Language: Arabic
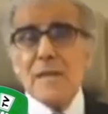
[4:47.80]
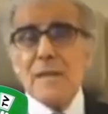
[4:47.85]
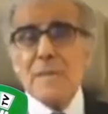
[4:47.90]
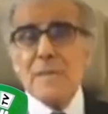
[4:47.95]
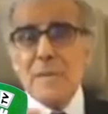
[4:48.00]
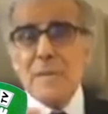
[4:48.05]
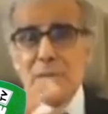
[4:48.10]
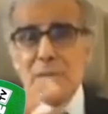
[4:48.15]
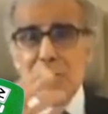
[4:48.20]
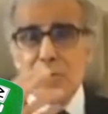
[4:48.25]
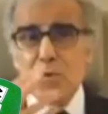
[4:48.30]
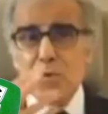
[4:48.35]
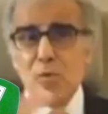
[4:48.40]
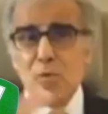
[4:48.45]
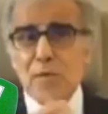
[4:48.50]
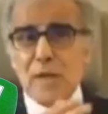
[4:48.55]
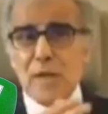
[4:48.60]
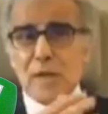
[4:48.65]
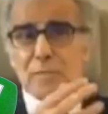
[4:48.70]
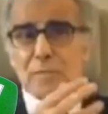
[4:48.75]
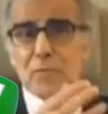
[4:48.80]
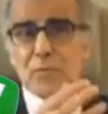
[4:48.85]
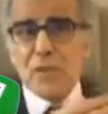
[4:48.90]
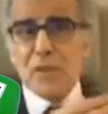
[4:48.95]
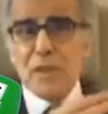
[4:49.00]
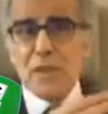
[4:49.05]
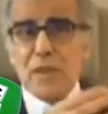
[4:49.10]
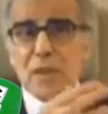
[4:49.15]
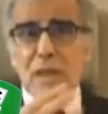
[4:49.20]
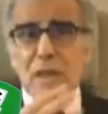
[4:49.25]
دابا لما
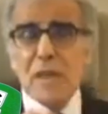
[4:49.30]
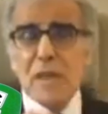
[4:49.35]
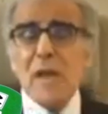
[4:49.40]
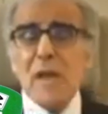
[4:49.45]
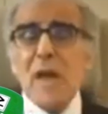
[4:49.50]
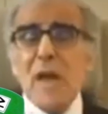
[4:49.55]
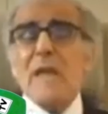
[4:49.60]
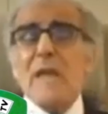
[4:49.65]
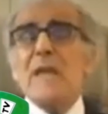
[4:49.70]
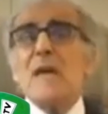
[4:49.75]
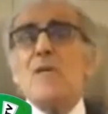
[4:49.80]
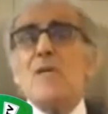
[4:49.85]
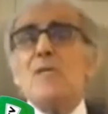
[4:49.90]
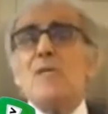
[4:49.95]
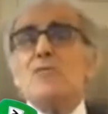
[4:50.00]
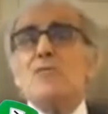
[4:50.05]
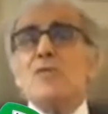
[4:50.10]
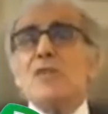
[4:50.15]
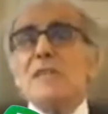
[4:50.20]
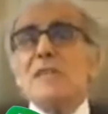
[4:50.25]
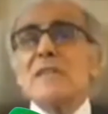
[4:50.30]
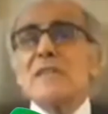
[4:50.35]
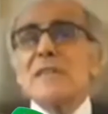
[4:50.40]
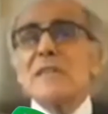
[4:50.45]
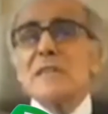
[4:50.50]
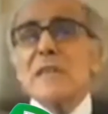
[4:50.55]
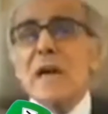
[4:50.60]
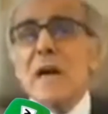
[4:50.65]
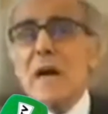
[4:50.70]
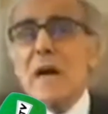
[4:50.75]
تشوف هذا المشكل هذا هو
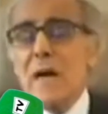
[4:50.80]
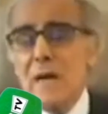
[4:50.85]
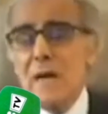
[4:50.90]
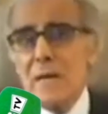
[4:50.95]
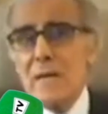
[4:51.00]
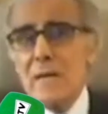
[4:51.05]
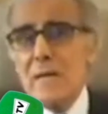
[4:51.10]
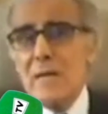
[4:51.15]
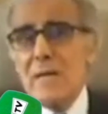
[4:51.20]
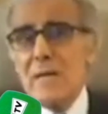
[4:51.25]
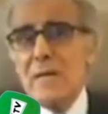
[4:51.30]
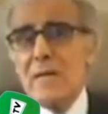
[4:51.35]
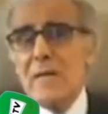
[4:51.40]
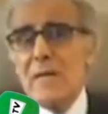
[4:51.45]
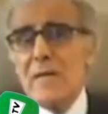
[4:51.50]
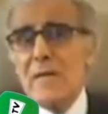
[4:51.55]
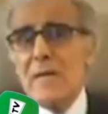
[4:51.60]
مشكل الثقه